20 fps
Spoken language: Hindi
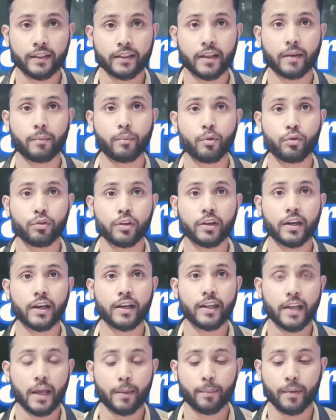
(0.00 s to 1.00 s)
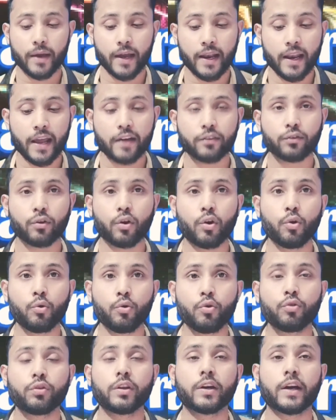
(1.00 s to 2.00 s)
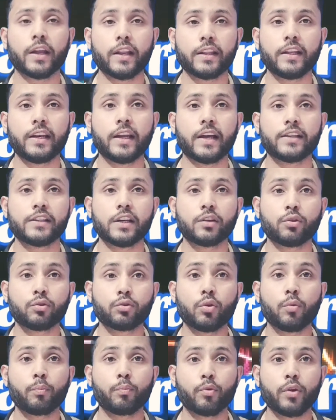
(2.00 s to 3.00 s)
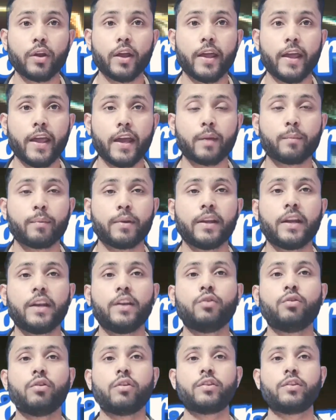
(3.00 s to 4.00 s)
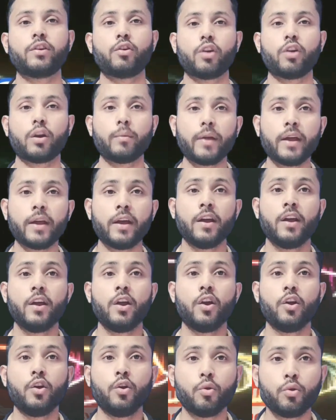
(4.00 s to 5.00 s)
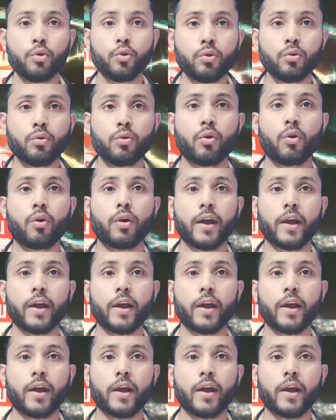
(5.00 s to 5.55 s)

के अंदर म्यूजिकल एप एलेक्स और लुयू से खरीद लिया जी हाँ दोस्तों पूरे एक बिलियन यूएस डॉलर में लुयू